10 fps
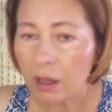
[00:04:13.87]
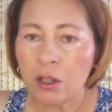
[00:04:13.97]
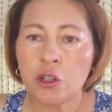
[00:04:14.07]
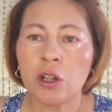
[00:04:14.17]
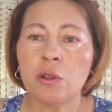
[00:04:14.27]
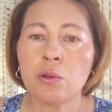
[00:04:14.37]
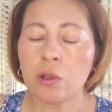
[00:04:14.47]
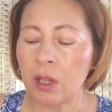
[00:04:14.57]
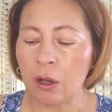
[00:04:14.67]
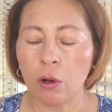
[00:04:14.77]
Jeżeli już,
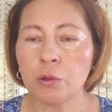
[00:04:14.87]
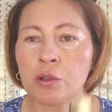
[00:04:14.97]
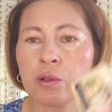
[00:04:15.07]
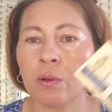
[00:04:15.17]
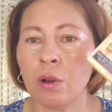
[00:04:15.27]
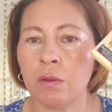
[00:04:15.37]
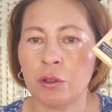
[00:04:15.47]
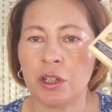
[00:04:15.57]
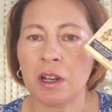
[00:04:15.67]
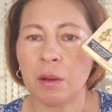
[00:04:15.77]
to tak oldschoolowo
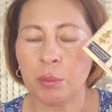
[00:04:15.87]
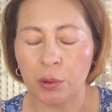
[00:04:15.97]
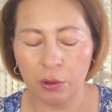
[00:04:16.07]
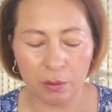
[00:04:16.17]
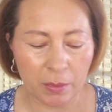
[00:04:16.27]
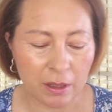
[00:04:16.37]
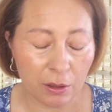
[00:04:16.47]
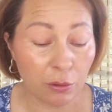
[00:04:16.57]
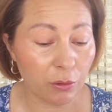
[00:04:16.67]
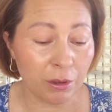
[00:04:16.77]
sięgam po
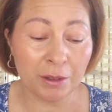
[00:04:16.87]
Merylu